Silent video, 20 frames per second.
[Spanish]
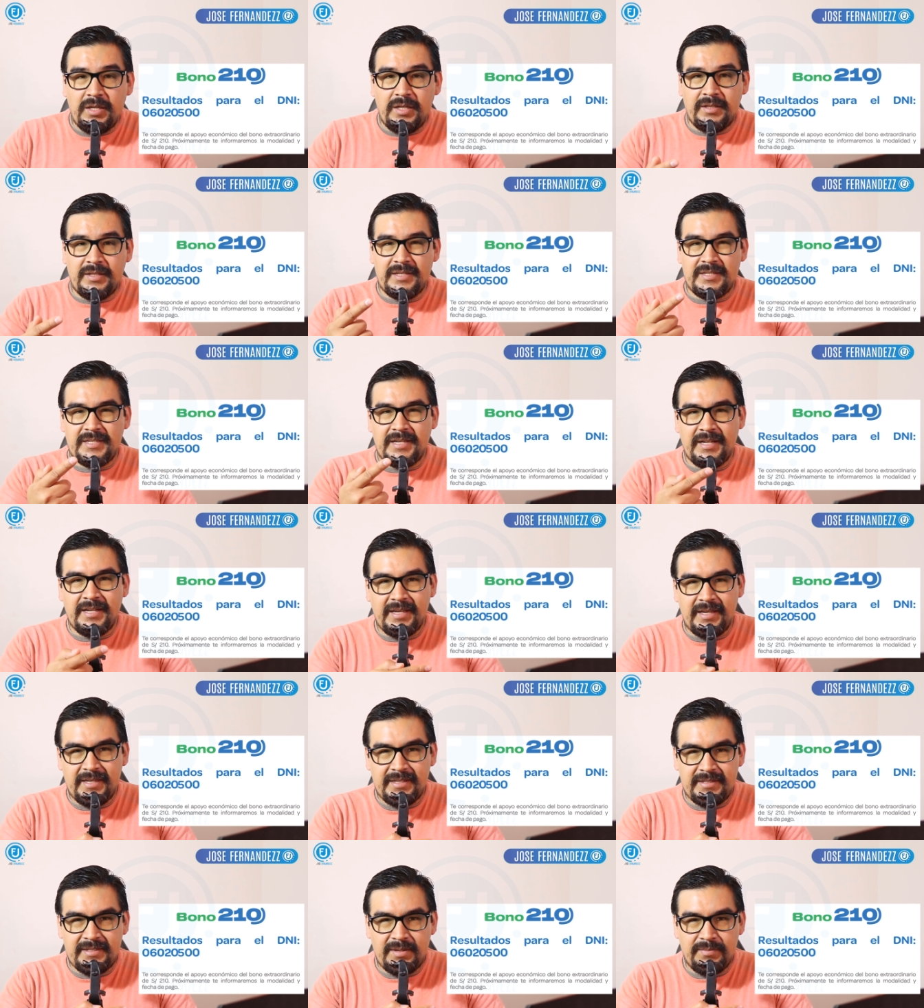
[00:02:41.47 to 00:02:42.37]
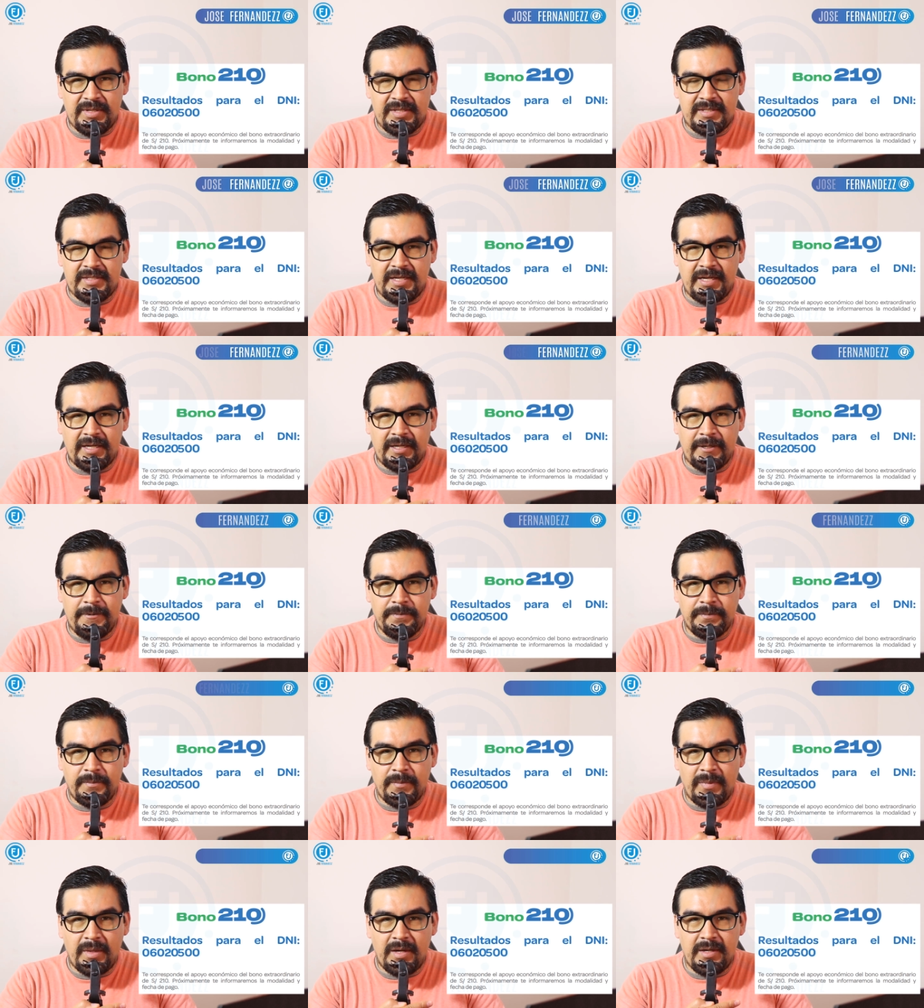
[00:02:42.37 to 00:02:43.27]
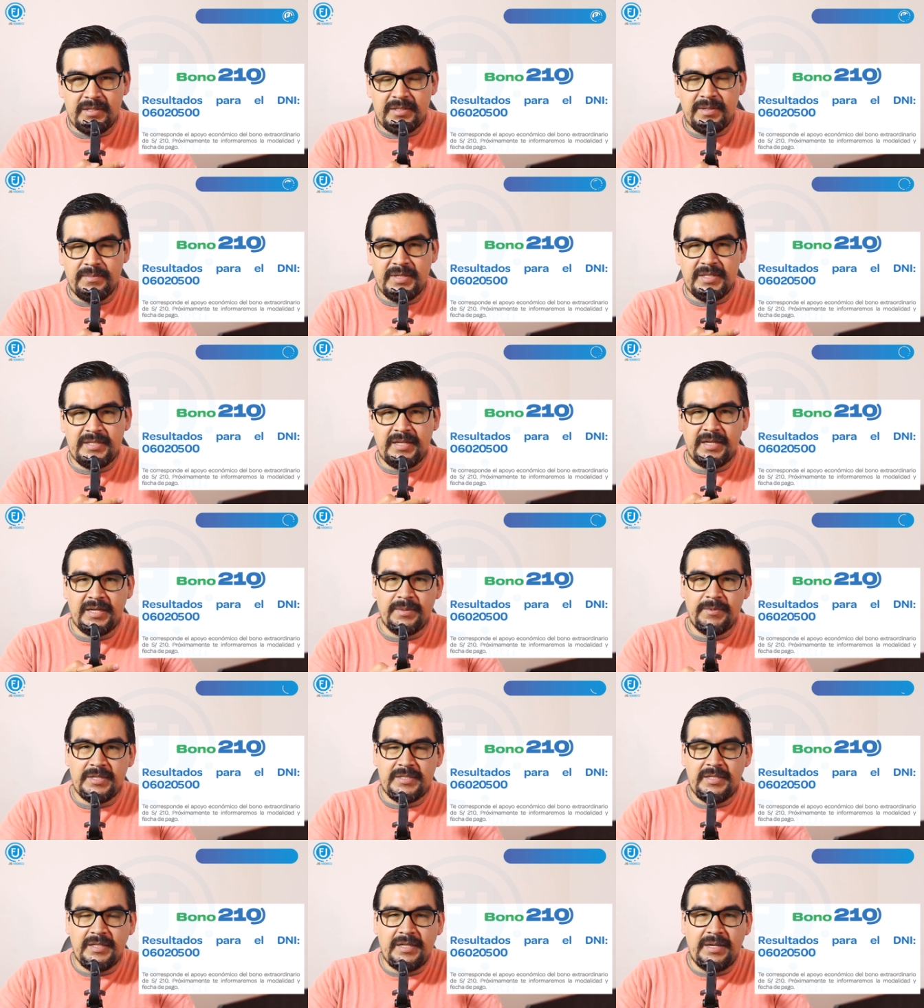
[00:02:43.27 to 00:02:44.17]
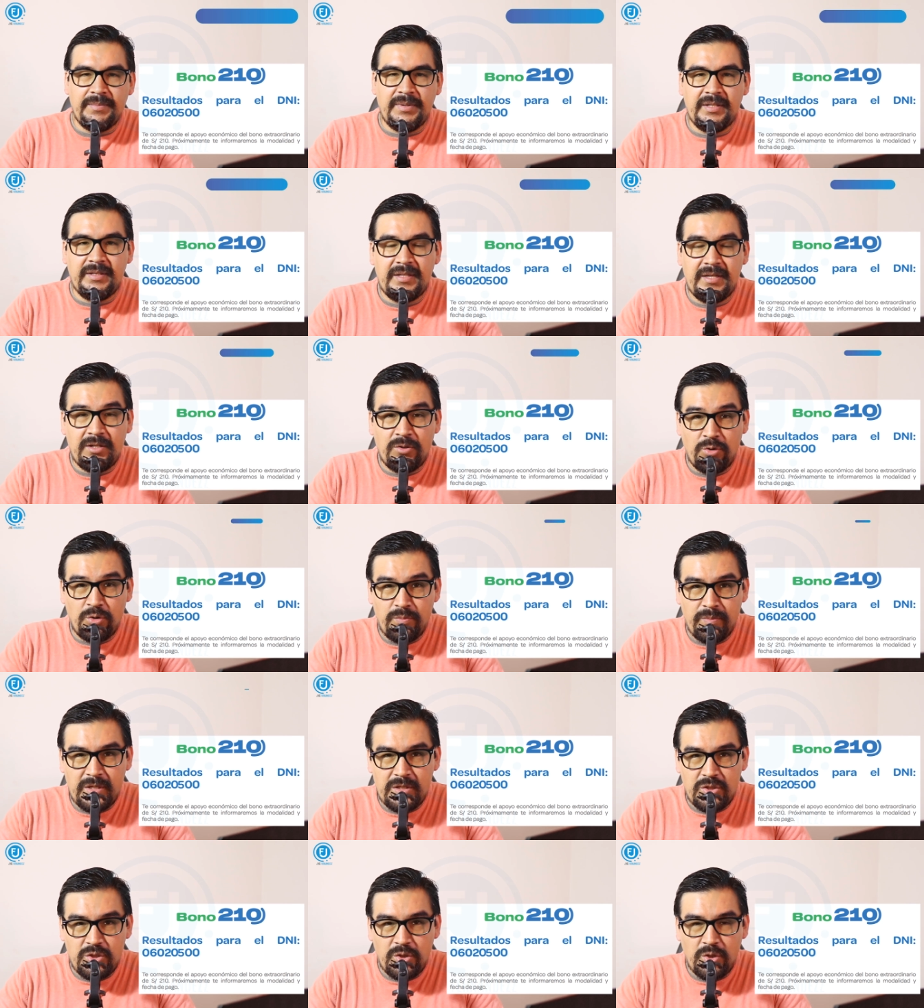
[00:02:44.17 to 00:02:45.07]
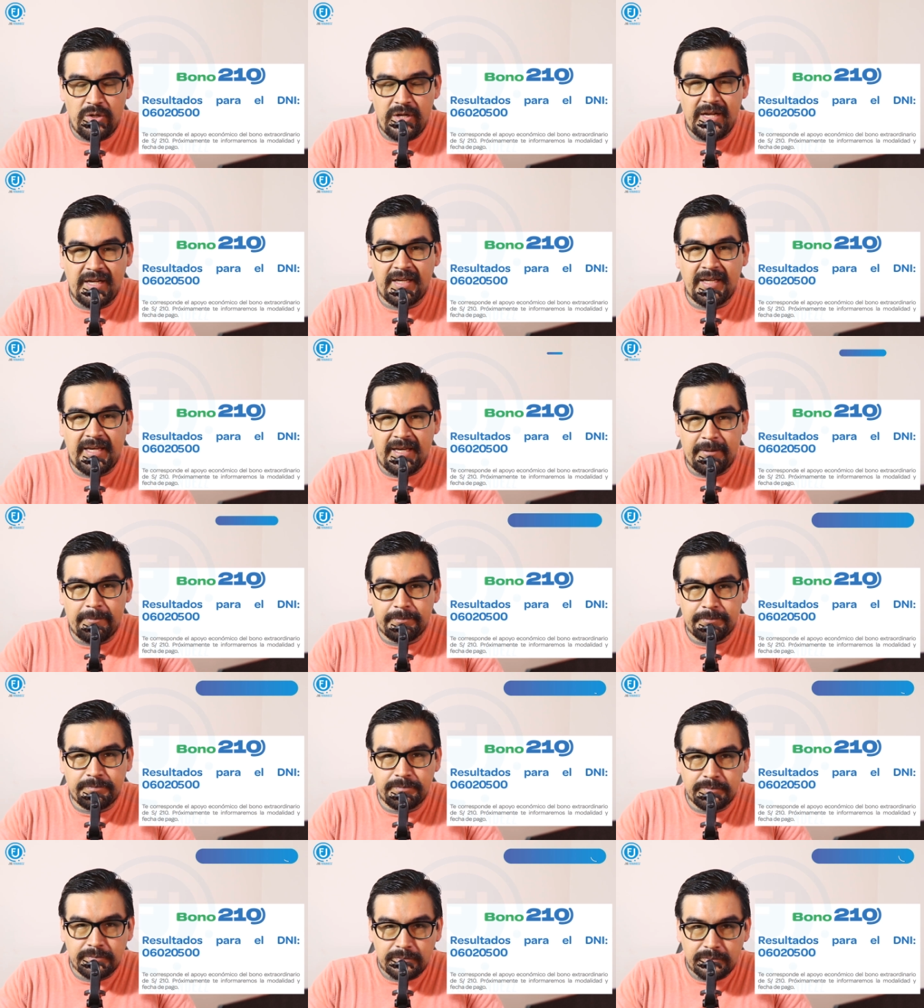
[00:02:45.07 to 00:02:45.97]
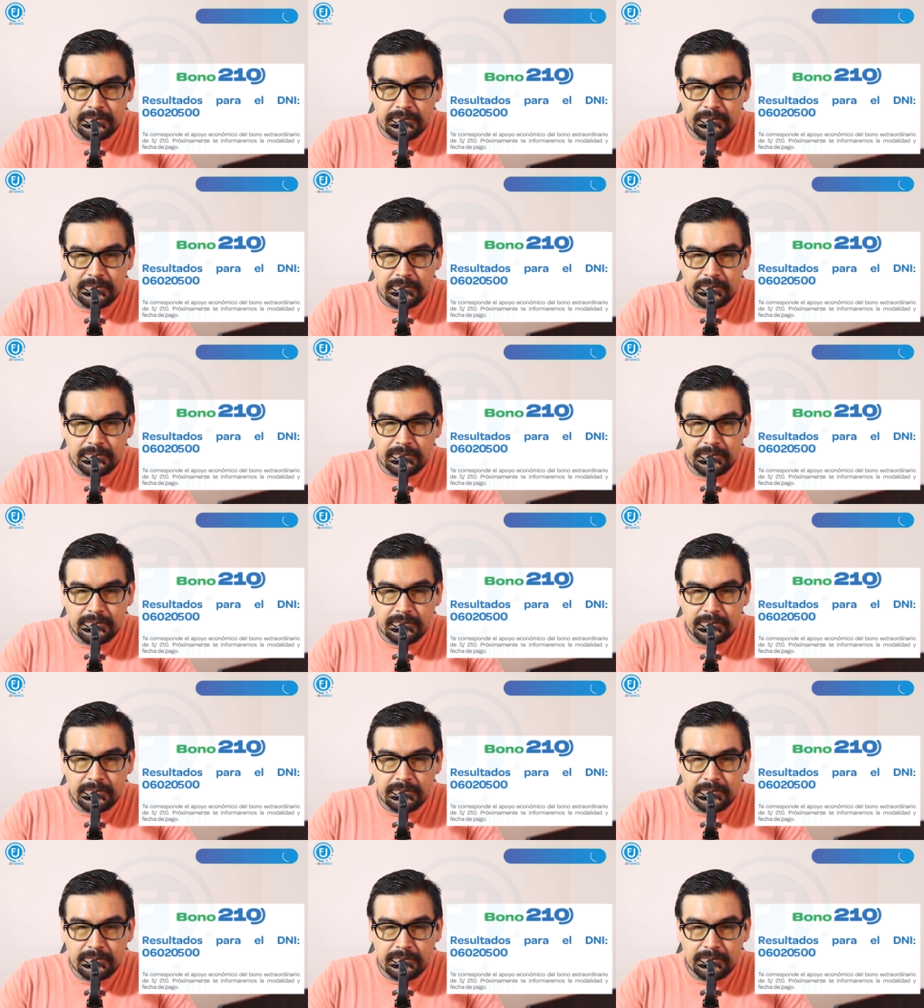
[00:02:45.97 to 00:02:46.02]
y te sale este mensaje este mensaje básicamente nos menciona que